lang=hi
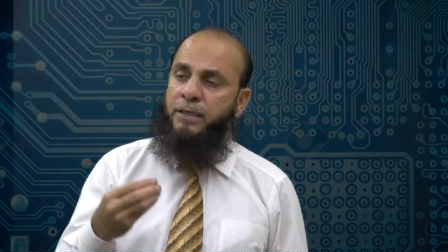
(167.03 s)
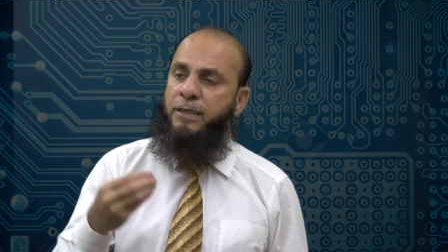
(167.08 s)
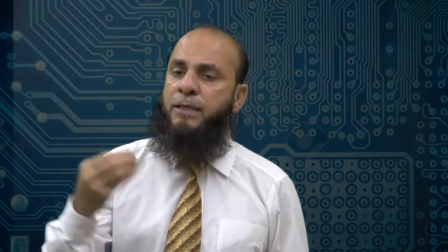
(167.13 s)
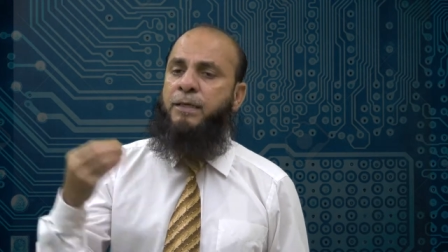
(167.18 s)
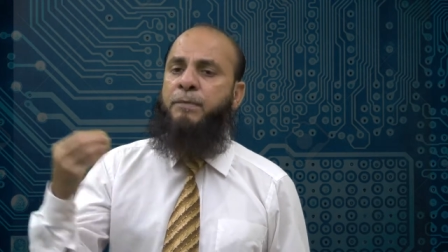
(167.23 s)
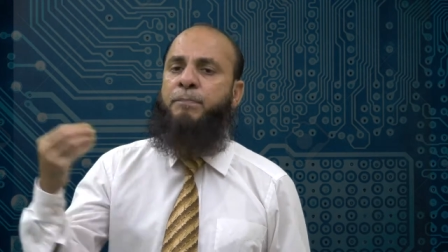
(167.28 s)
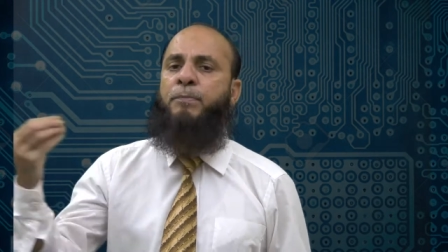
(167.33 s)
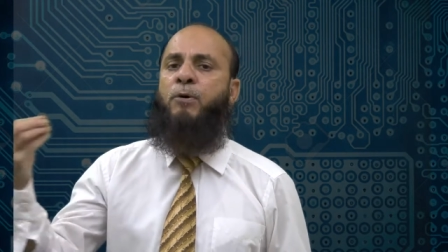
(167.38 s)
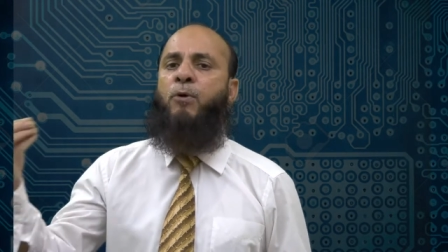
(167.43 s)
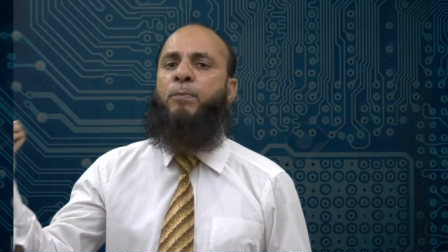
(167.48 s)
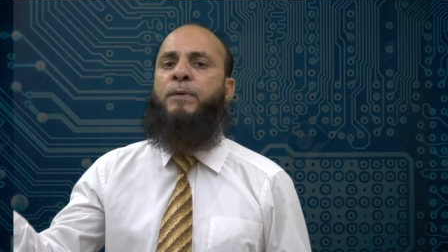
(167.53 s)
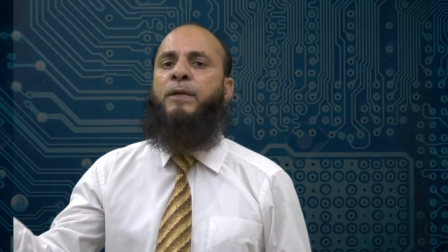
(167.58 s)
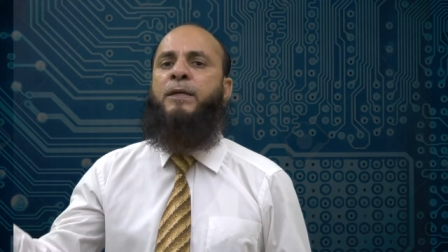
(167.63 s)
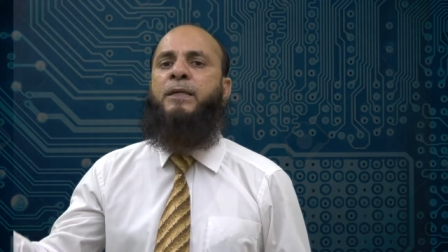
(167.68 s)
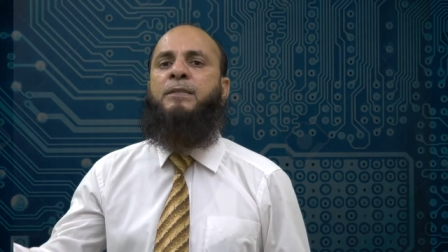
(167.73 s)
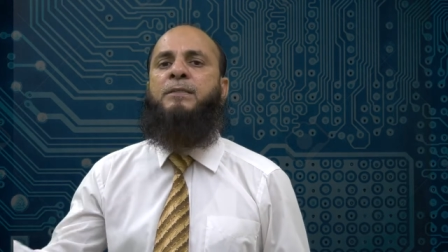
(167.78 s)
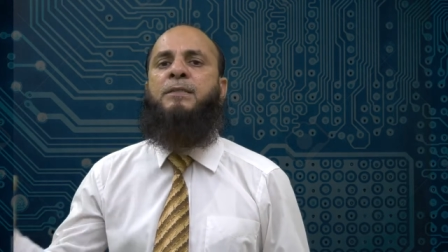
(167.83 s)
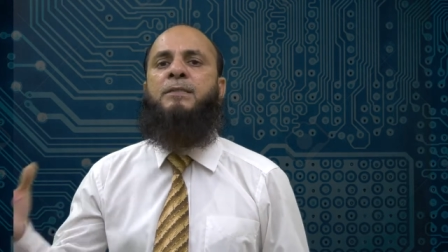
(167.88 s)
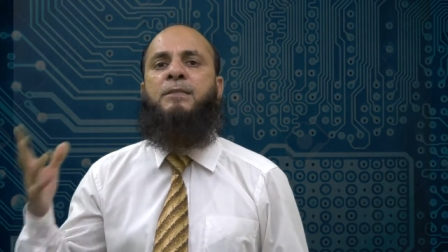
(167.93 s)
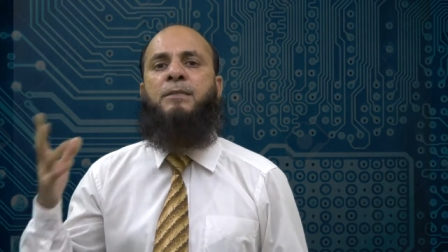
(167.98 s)
ही
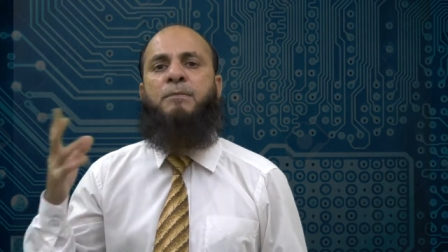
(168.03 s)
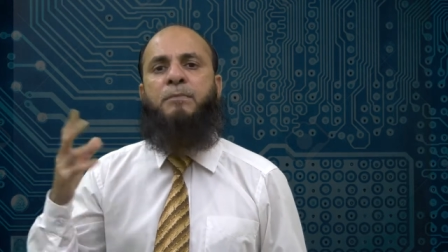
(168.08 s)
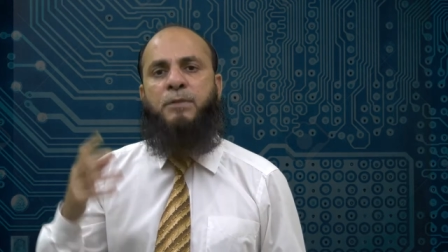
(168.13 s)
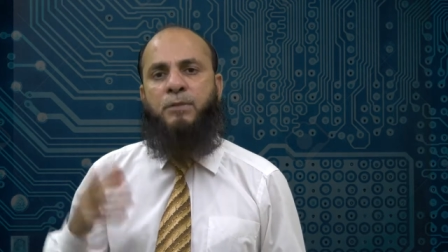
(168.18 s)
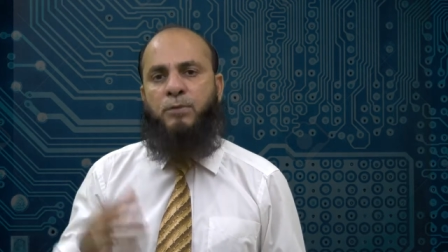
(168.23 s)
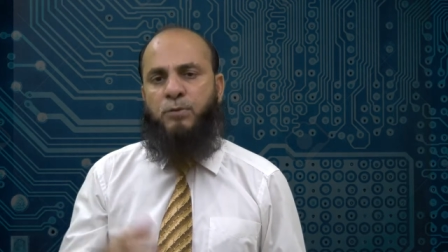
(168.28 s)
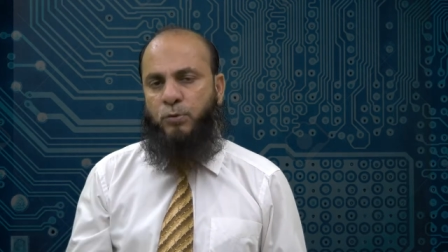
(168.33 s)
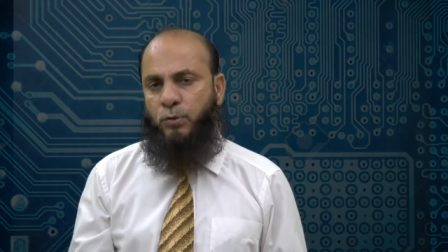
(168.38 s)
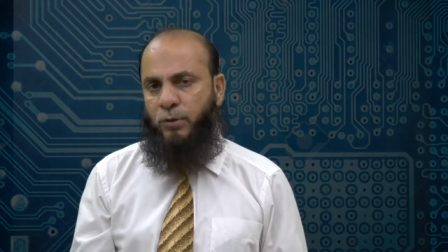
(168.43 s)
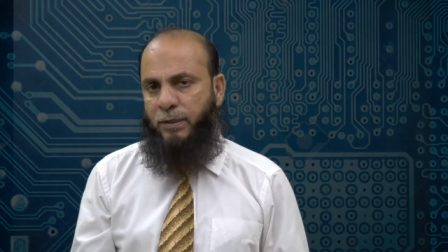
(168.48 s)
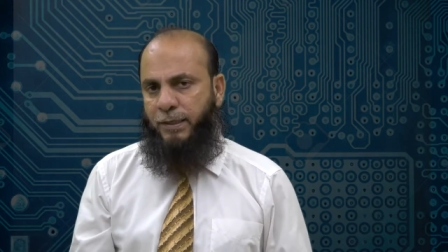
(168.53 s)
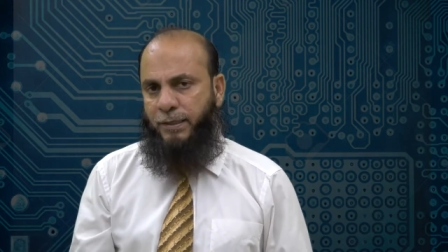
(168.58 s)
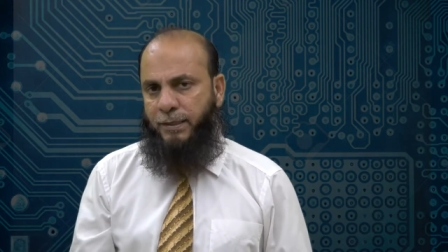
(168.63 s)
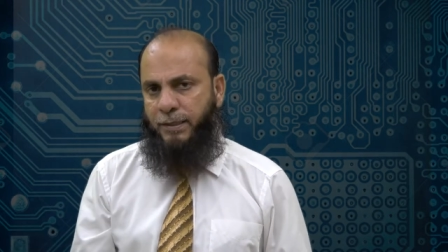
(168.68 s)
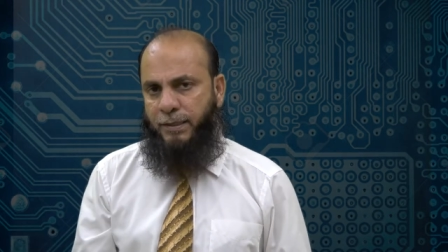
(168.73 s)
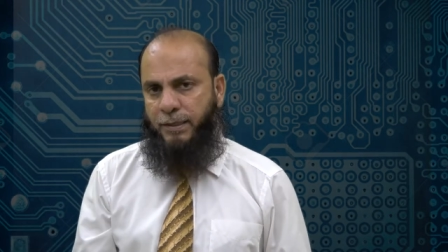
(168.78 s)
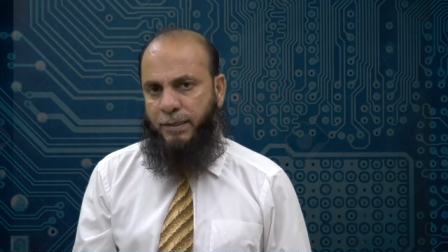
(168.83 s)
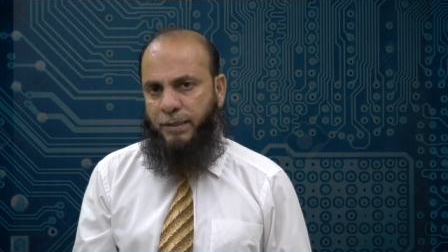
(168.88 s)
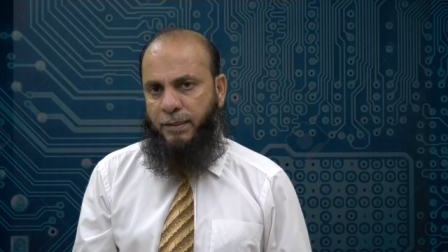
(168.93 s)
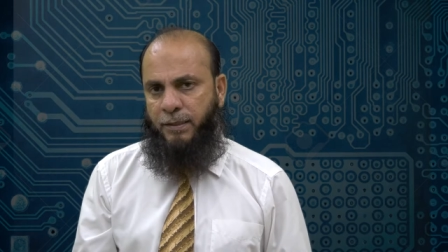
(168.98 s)
ऑपरेटिंग सिस्टम इंस्टॉल
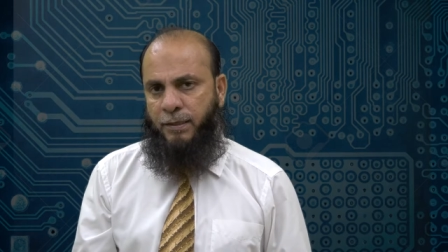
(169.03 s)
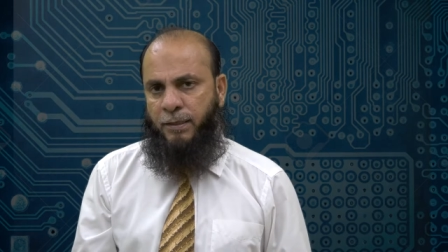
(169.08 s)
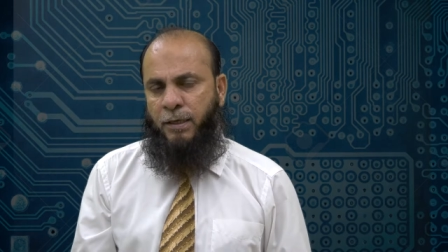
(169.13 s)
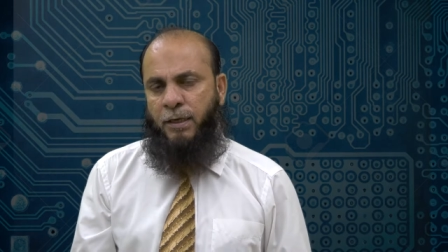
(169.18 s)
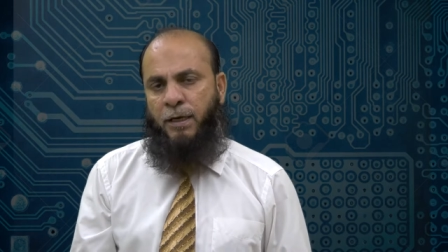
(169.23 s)
करेंगे